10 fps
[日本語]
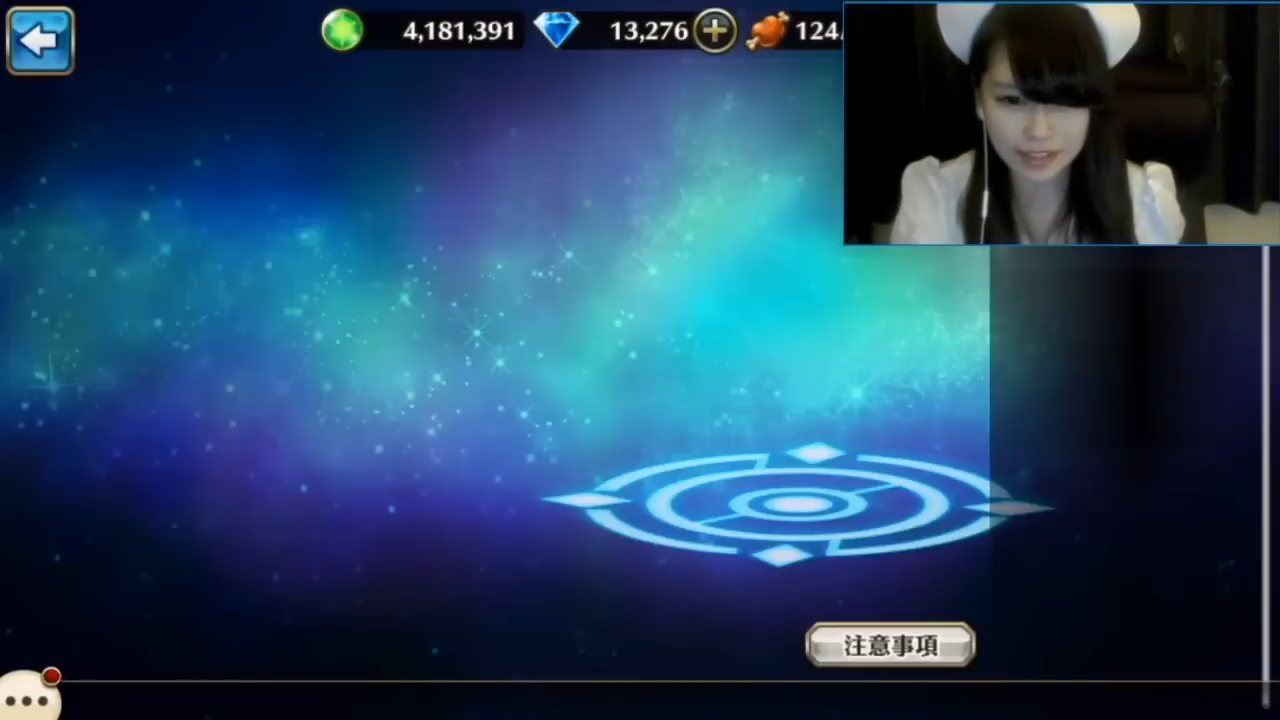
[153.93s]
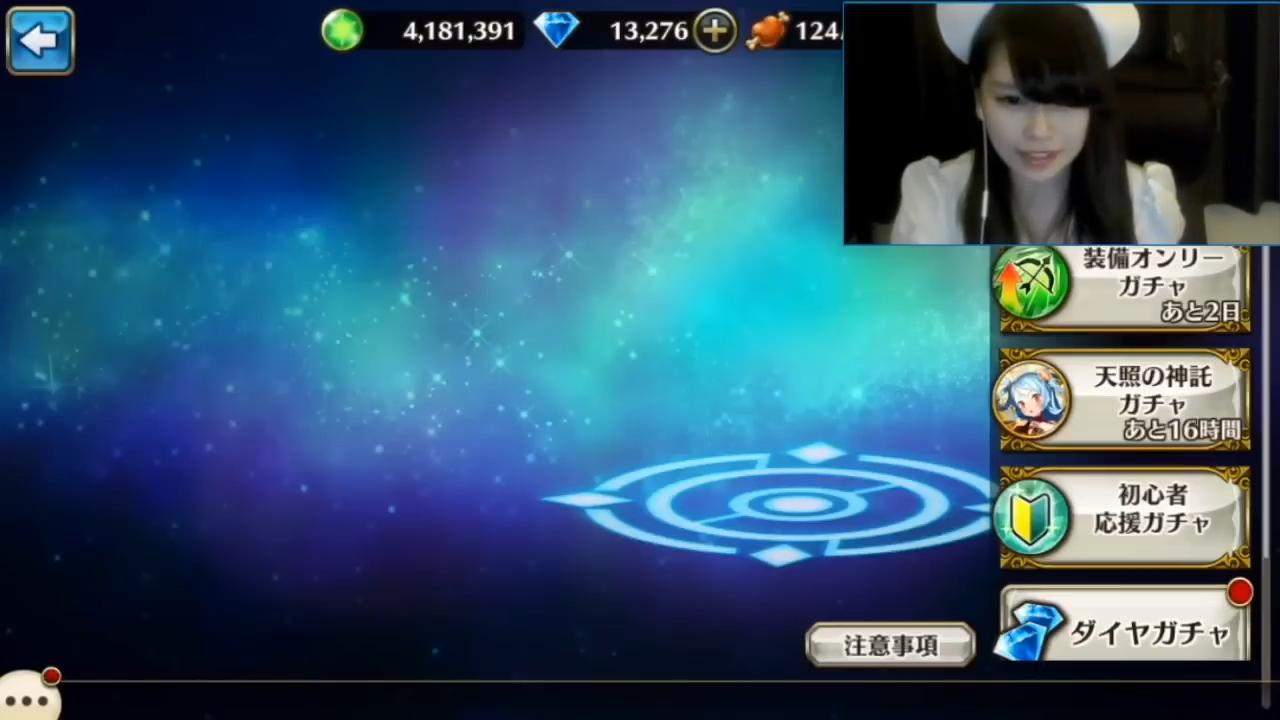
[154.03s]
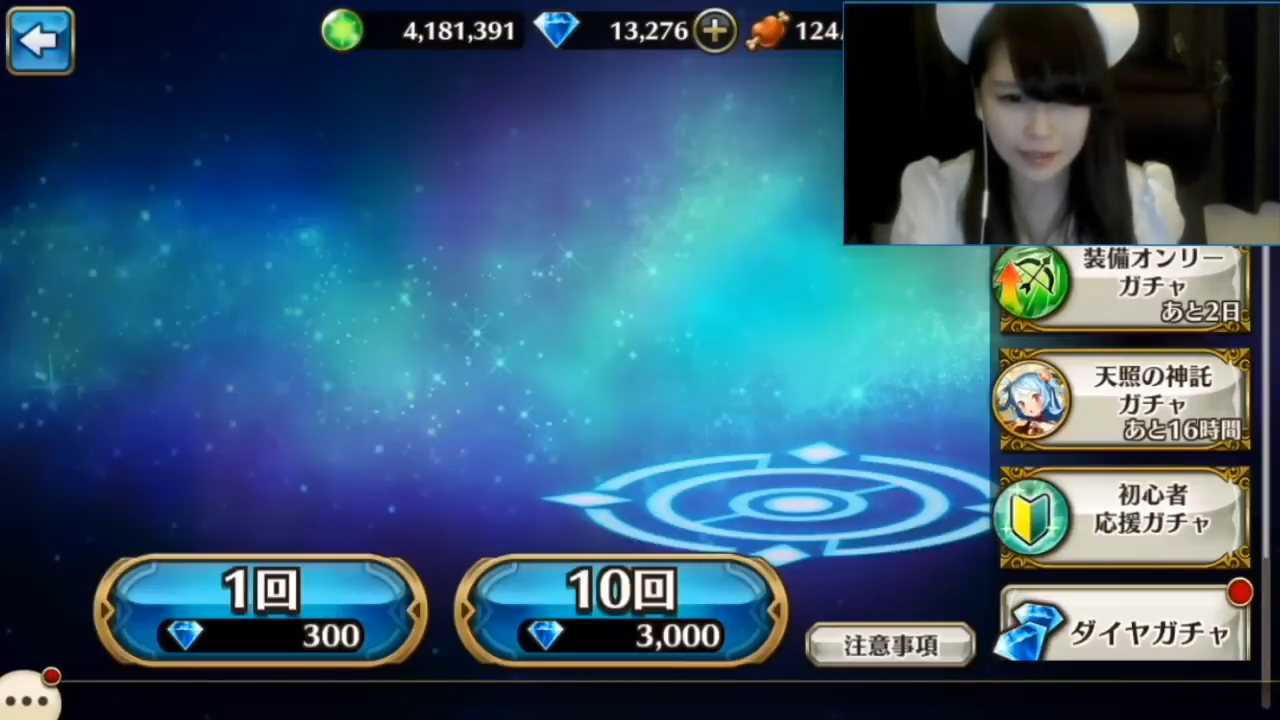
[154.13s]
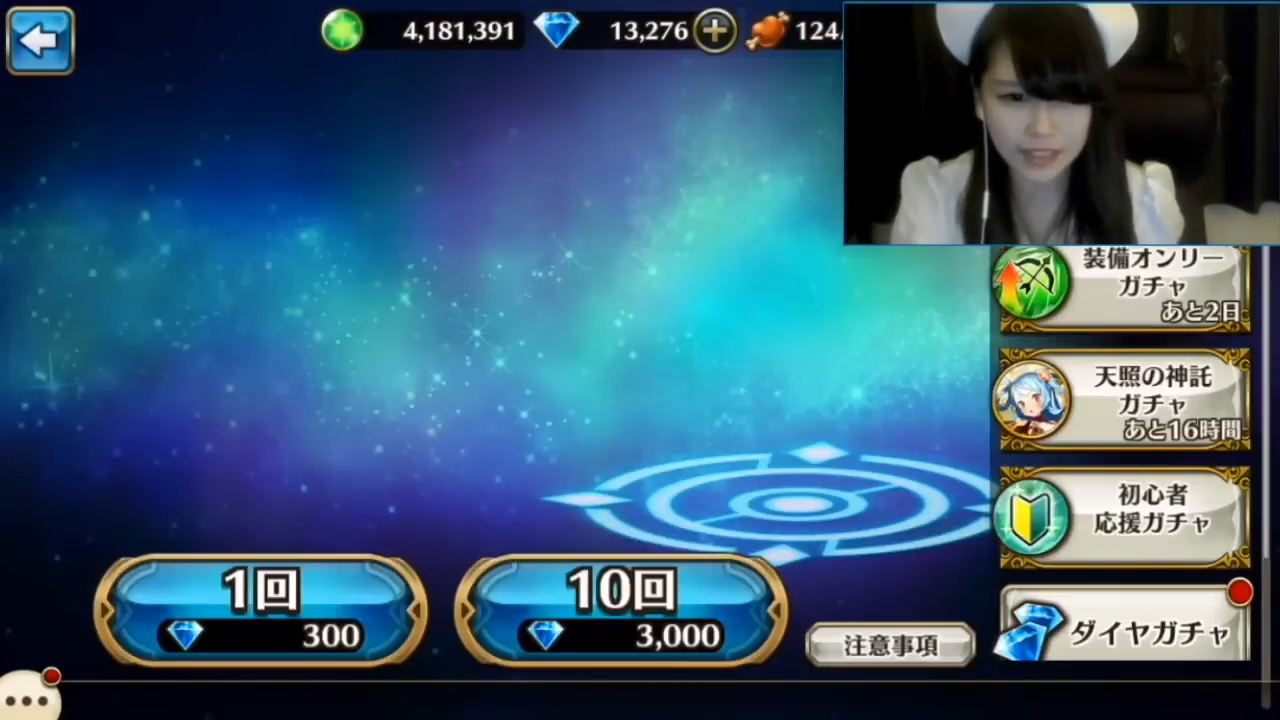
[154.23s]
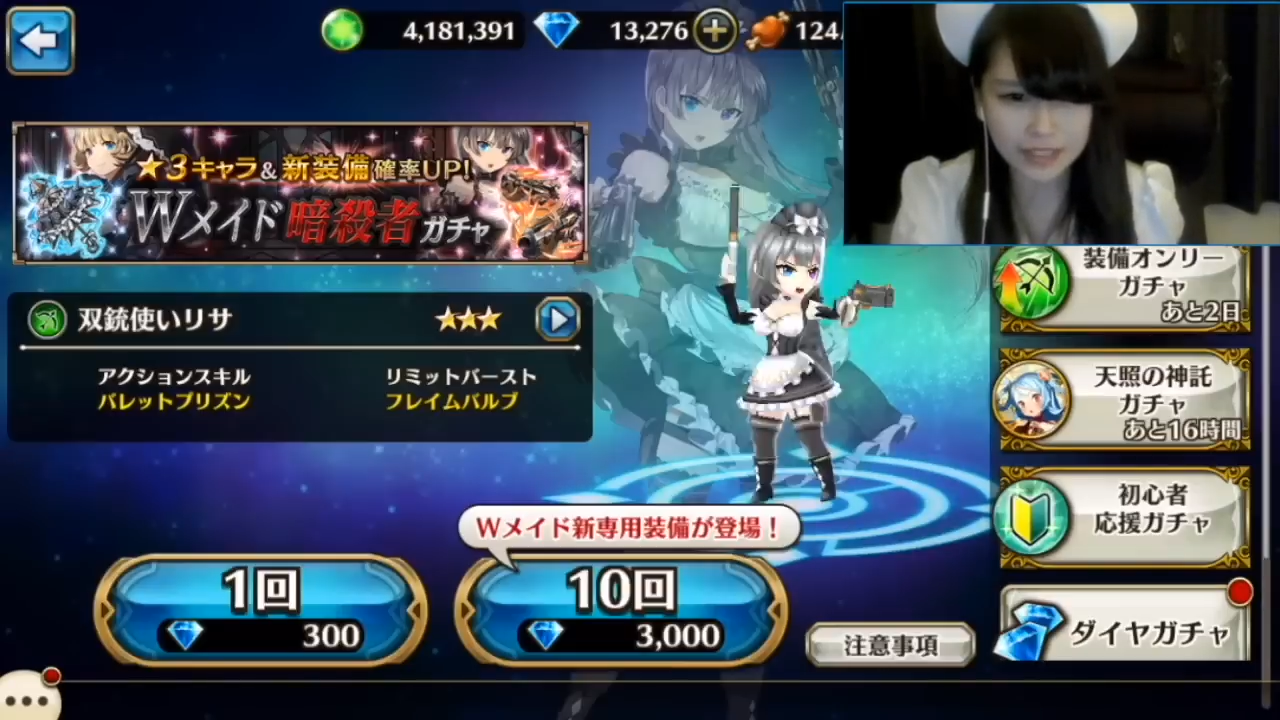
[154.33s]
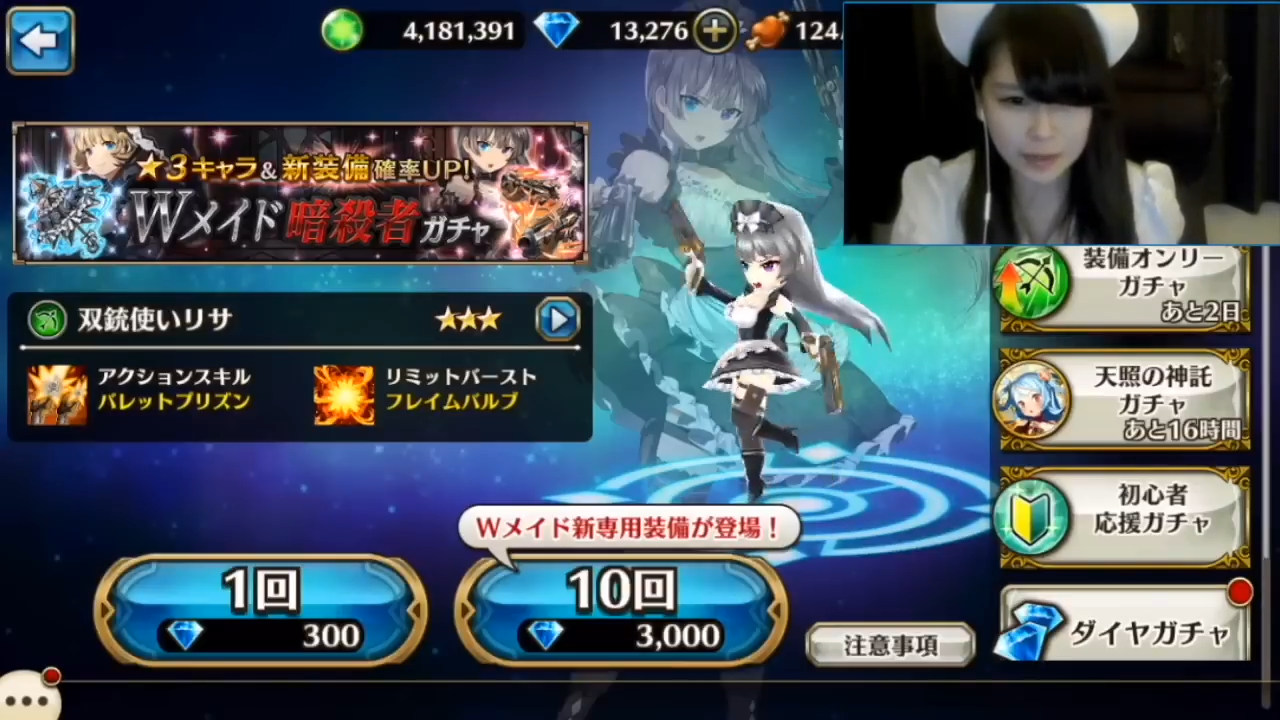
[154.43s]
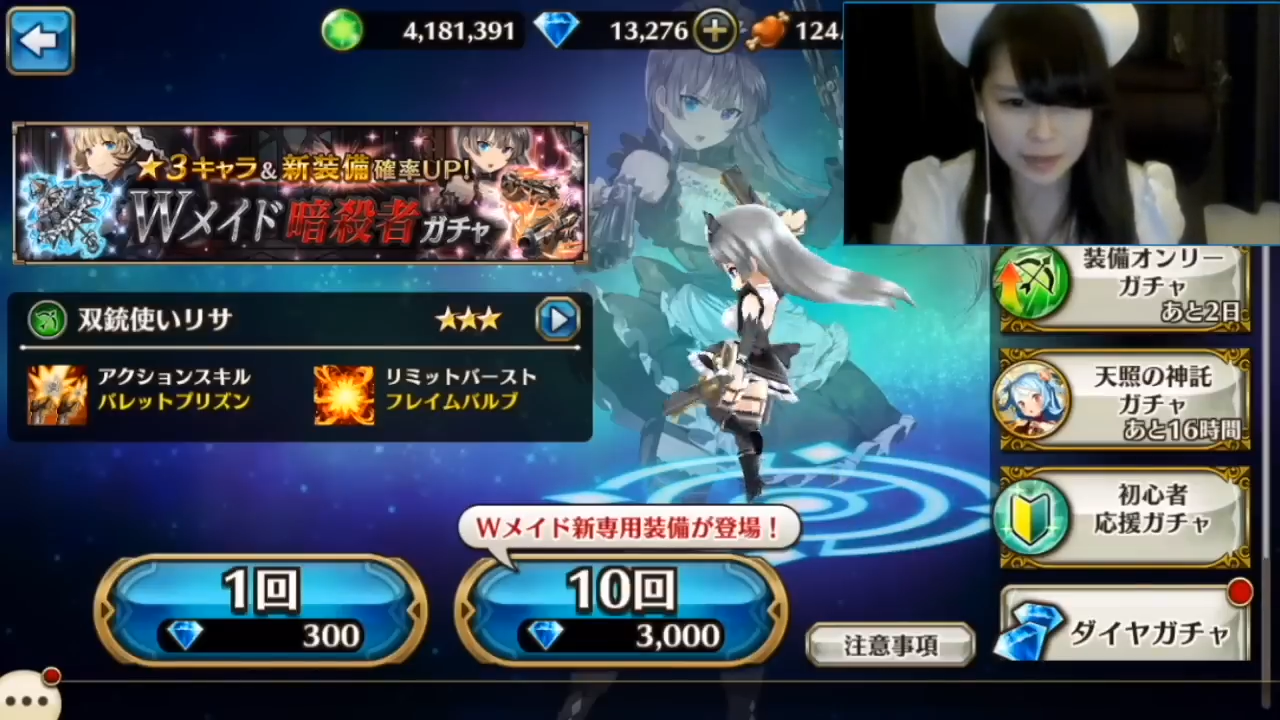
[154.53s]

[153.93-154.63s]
可愛らしい